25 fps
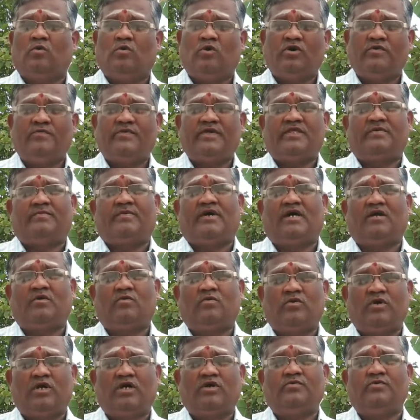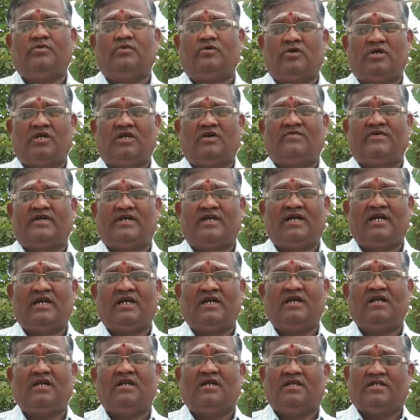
ஒரு விதமான உணர்வு கொண்டவர்கள்